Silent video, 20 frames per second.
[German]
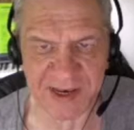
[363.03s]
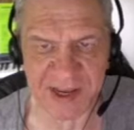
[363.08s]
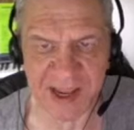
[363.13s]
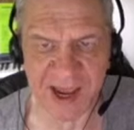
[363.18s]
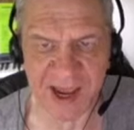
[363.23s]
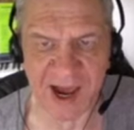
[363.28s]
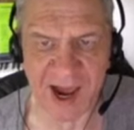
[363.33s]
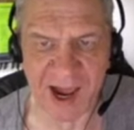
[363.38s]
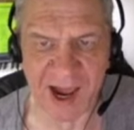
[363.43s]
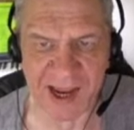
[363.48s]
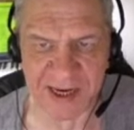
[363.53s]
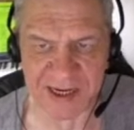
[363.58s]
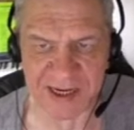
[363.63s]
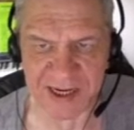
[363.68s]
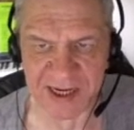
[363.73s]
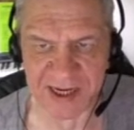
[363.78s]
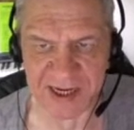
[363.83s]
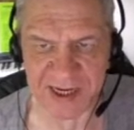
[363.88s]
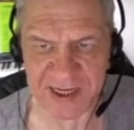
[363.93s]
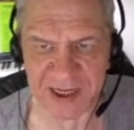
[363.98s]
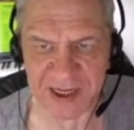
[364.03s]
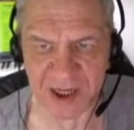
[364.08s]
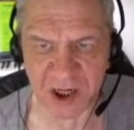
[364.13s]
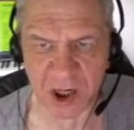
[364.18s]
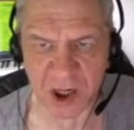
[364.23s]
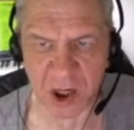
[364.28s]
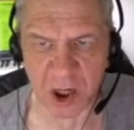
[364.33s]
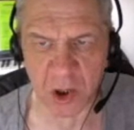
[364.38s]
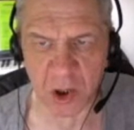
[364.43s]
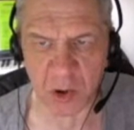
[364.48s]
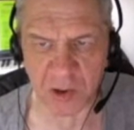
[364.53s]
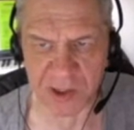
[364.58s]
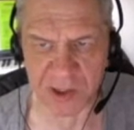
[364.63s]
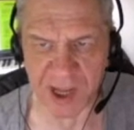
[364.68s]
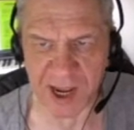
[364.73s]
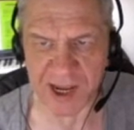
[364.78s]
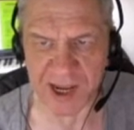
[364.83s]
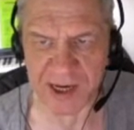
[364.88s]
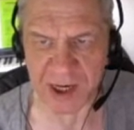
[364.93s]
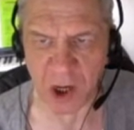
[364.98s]
er eine innere und
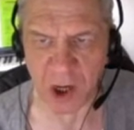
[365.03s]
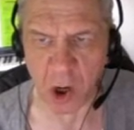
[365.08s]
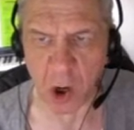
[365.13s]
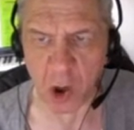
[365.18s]
eine